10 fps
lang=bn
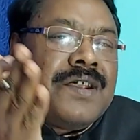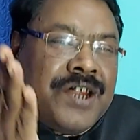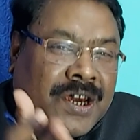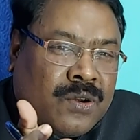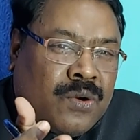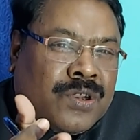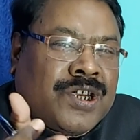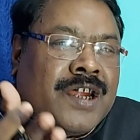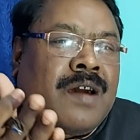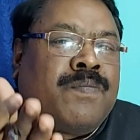ঠিক
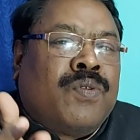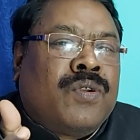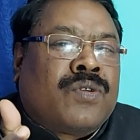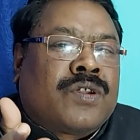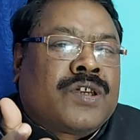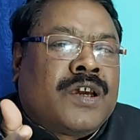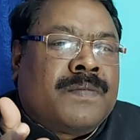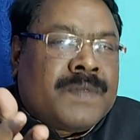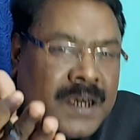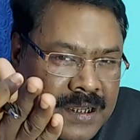করছে না ভুল করছে
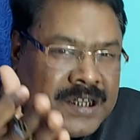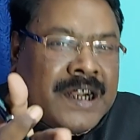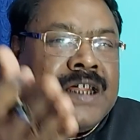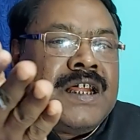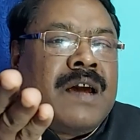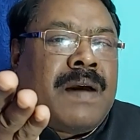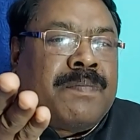ছেড়ে দিলাম